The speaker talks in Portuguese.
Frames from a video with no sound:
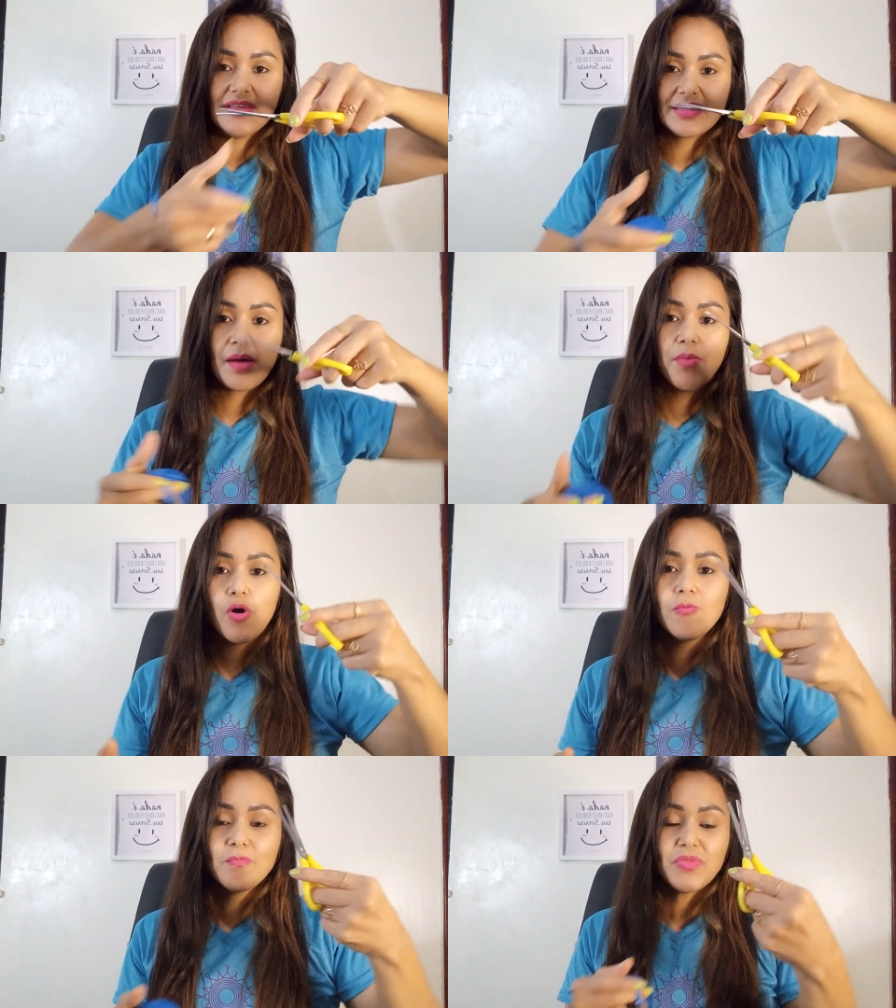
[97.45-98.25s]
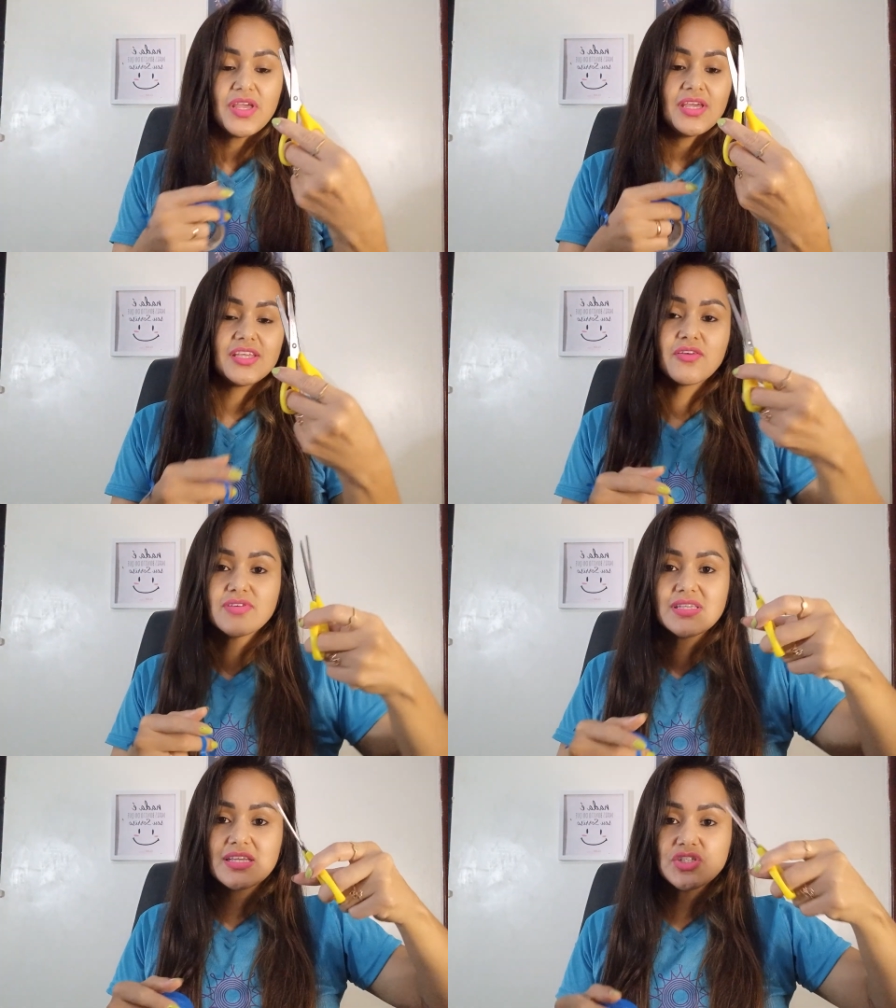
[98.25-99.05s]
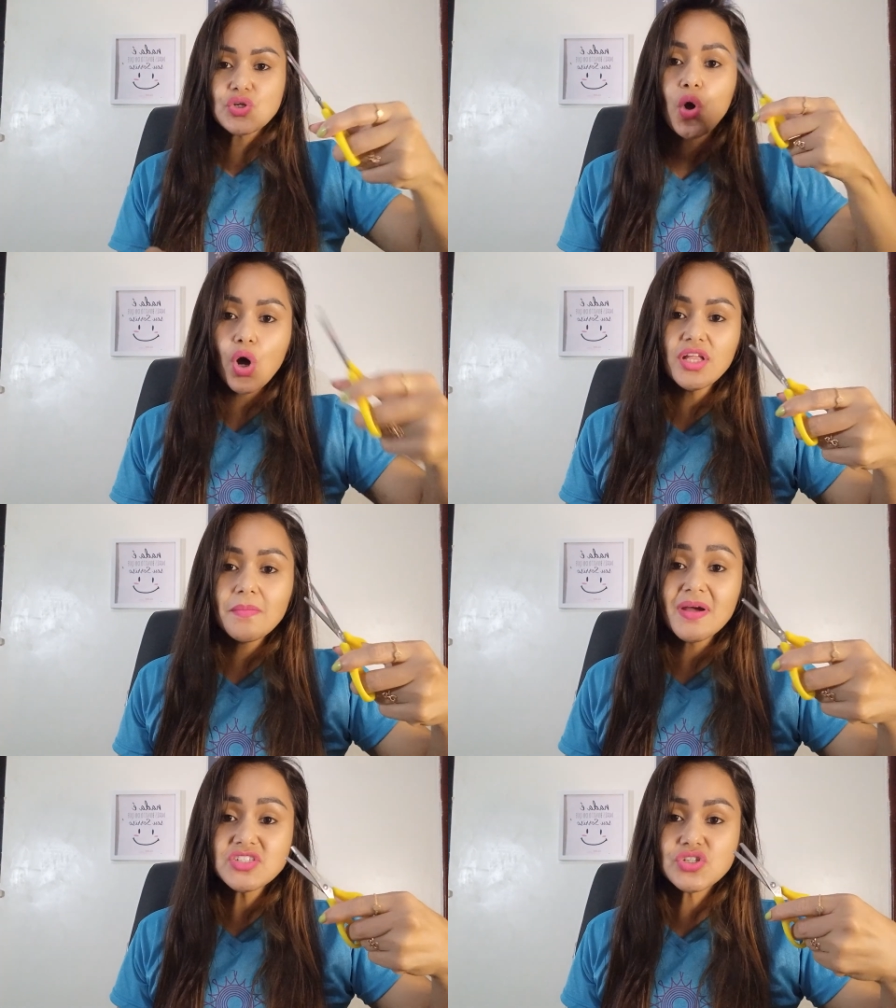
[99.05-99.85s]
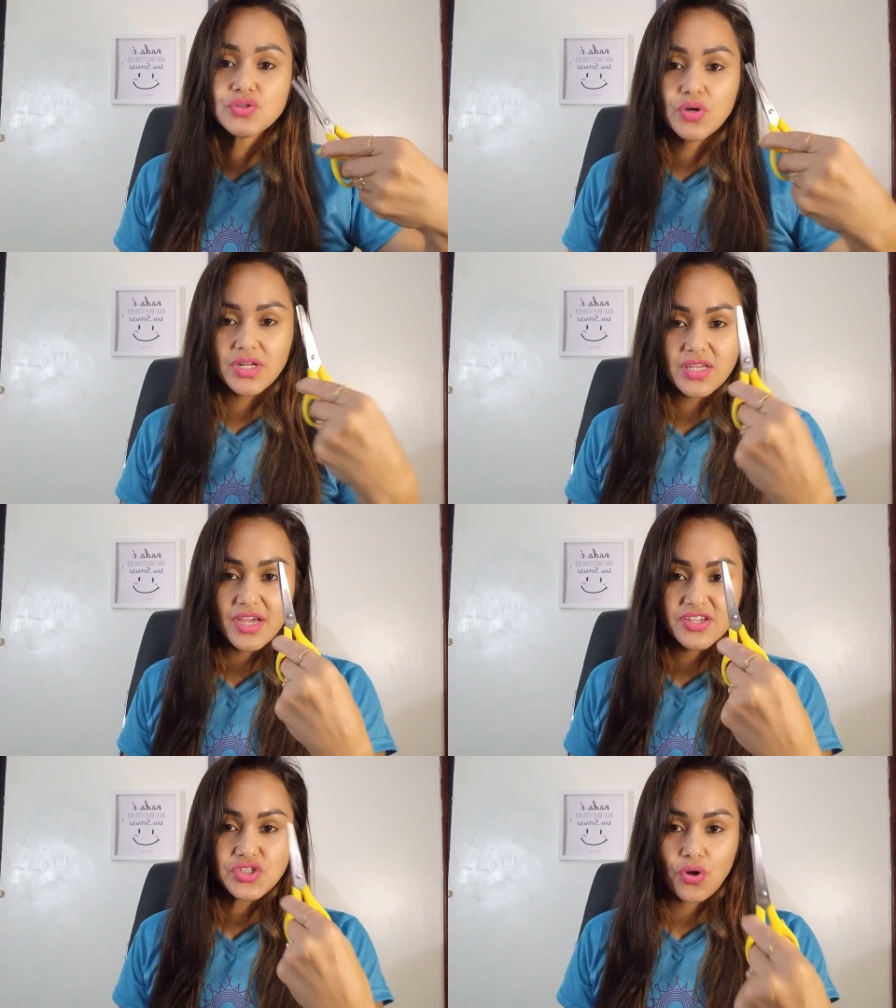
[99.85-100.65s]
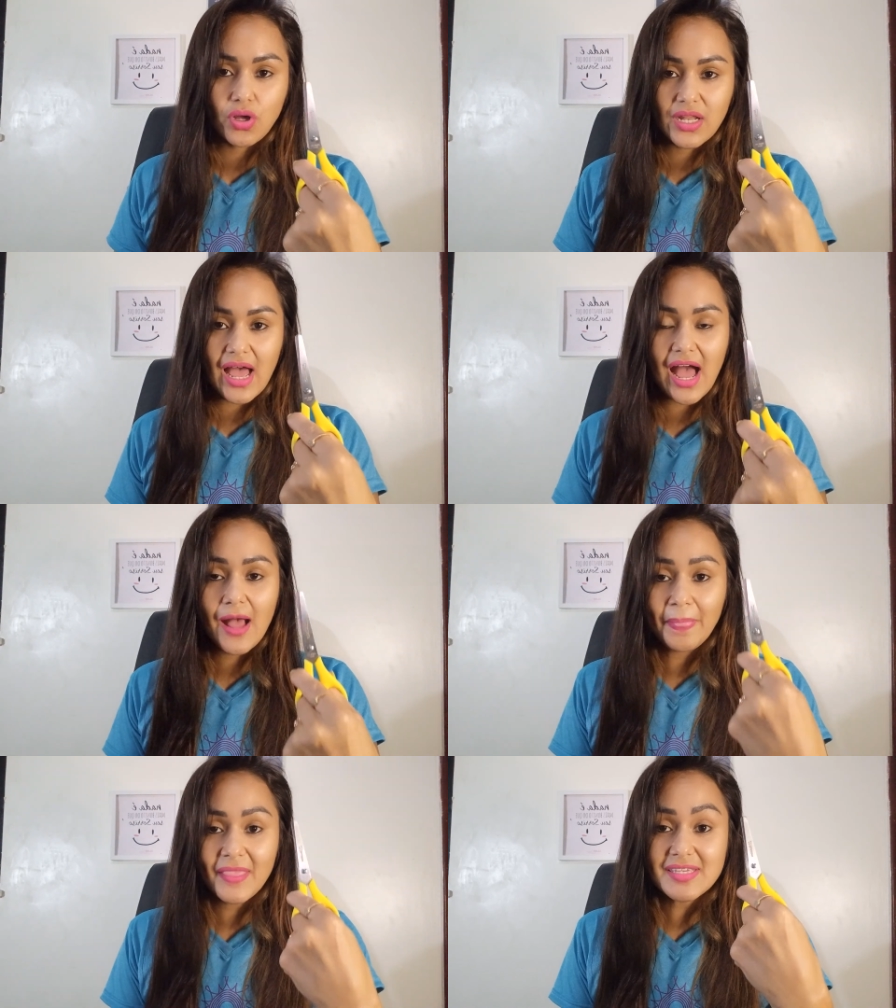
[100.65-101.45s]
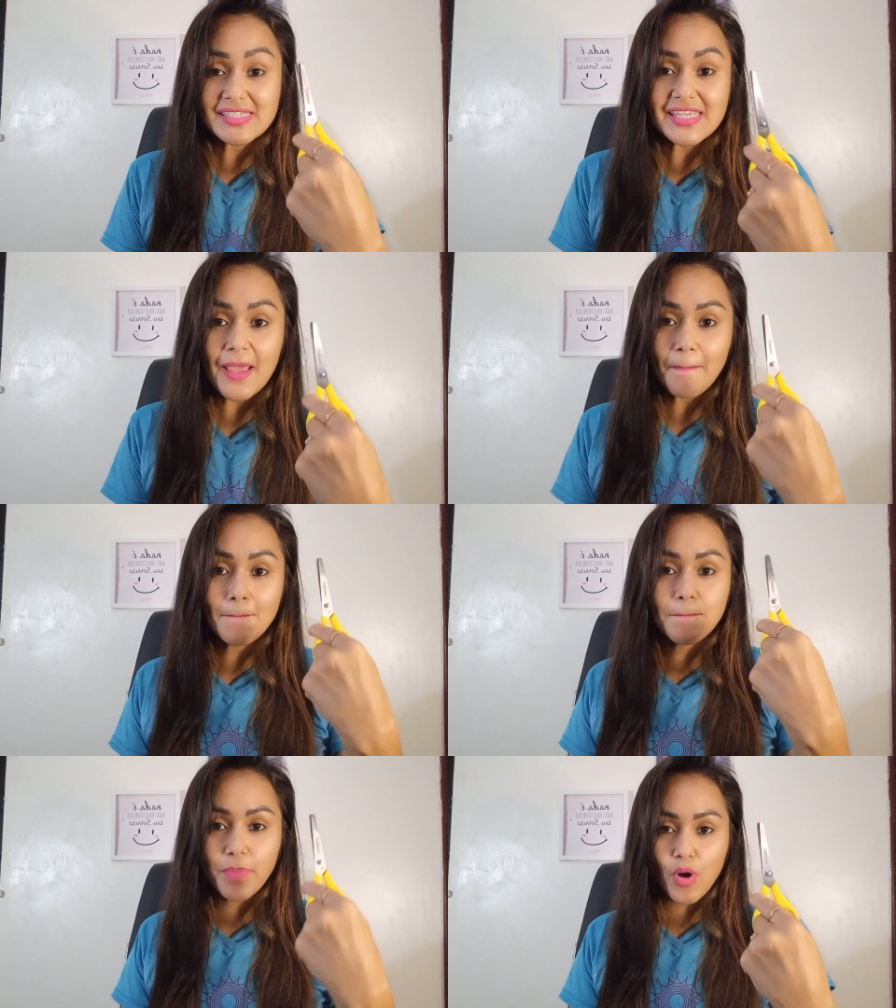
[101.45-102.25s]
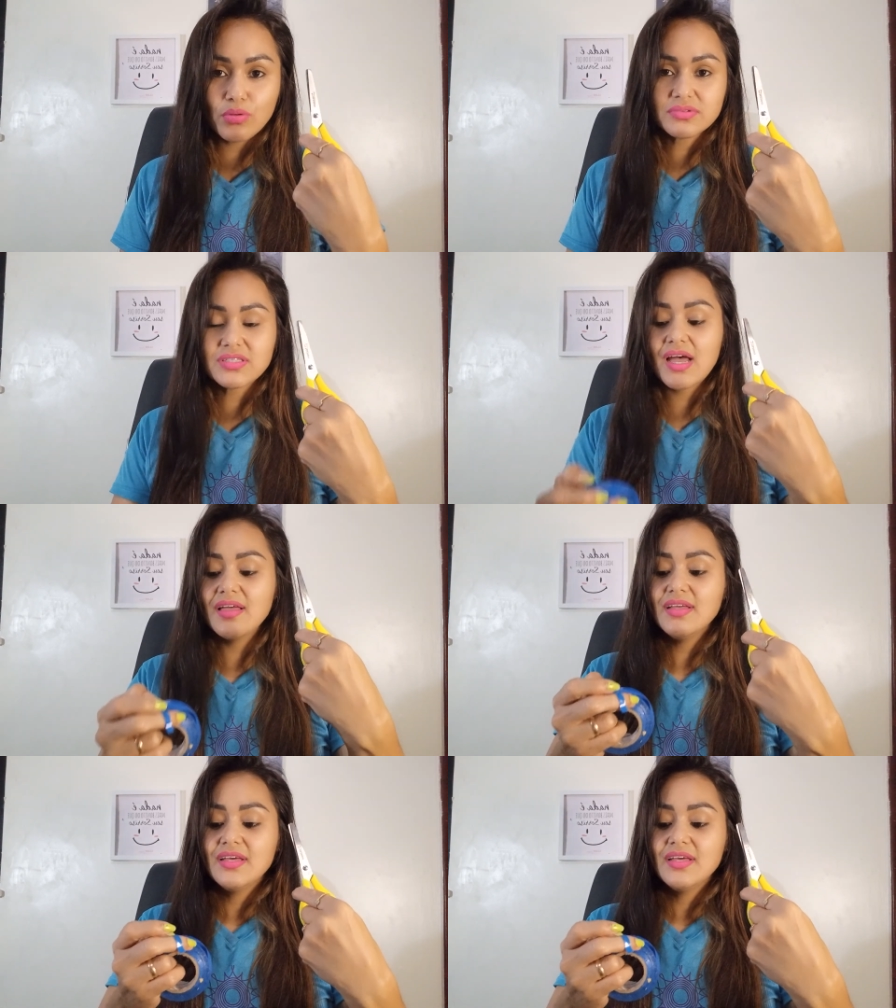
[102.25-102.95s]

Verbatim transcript: Tá bom? Então você escolhe uma tesourinha escolar sem ponta